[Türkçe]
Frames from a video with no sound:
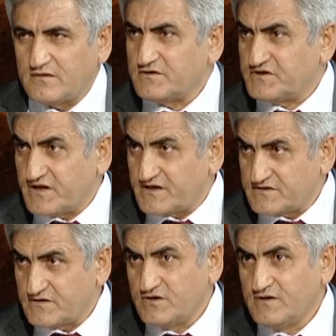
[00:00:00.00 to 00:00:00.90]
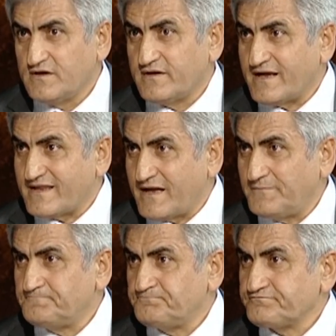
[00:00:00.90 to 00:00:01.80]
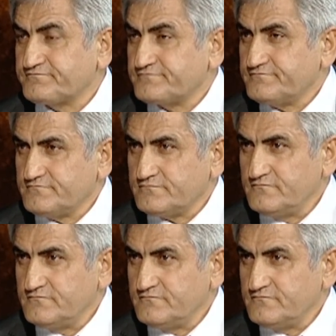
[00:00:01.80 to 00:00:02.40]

yenir. Neden? Doğal.